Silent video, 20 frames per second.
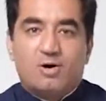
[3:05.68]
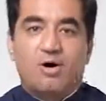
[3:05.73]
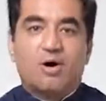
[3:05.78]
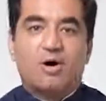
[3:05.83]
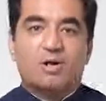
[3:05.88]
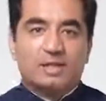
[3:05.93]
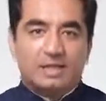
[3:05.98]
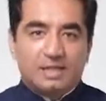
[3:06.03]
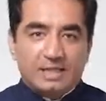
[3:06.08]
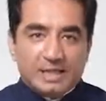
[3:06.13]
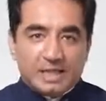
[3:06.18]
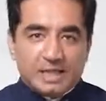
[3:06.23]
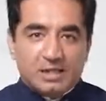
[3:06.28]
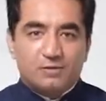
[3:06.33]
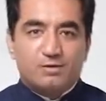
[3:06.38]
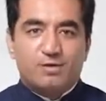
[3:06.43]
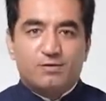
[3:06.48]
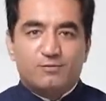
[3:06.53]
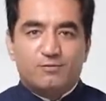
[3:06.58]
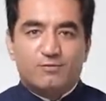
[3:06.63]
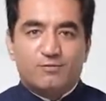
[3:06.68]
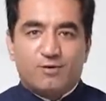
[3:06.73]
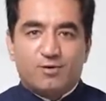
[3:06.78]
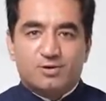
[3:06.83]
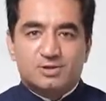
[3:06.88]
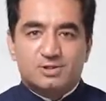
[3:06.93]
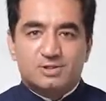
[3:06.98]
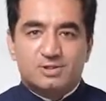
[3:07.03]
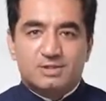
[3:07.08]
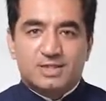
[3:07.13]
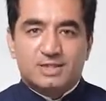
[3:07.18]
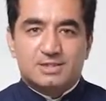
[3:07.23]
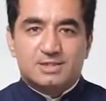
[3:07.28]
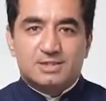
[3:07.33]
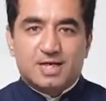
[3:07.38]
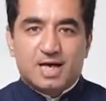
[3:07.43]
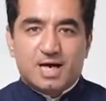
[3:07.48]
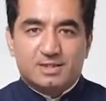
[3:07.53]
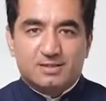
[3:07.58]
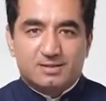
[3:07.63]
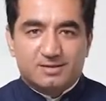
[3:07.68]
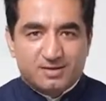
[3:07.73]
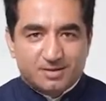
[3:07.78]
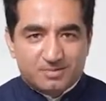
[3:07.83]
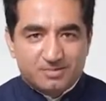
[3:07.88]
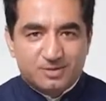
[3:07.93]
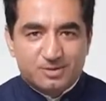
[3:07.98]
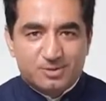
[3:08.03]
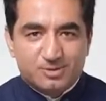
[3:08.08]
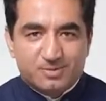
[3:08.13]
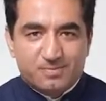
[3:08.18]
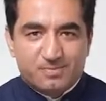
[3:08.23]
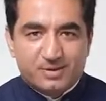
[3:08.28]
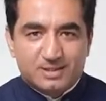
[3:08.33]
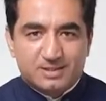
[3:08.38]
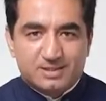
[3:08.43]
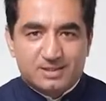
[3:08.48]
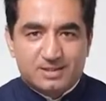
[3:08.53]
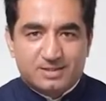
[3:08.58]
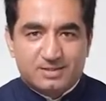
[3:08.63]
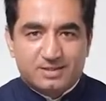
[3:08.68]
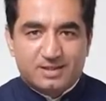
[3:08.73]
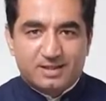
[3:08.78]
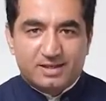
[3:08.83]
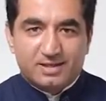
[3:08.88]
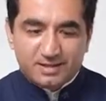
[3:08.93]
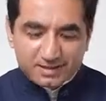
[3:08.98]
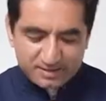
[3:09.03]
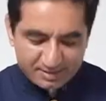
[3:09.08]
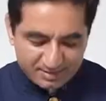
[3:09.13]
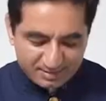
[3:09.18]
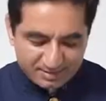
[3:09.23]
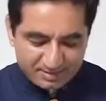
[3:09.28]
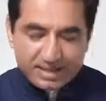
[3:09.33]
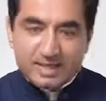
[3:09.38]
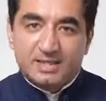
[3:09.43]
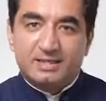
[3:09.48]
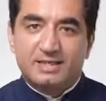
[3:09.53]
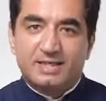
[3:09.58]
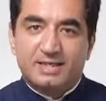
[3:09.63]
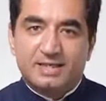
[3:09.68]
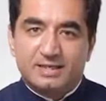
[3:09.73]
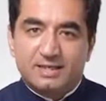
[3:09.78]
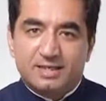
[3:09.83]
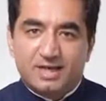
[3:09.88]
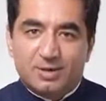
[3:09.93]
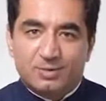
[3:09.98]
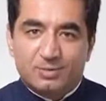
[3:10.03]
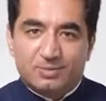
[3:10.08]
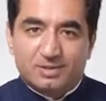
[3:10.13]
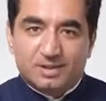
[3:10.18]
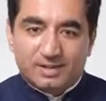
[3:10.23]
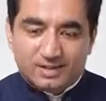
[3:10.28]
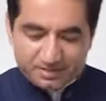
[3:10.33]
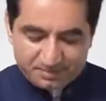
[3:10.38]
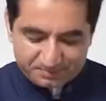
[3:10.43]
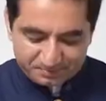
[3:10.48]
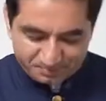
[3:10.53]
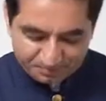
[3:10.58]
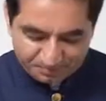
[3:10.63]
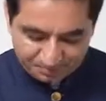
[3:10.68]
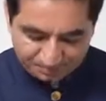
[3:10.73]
और इक्वल फोर्स के साथ हम इसको प्रेस करते हैं देखते हैं क्या होता है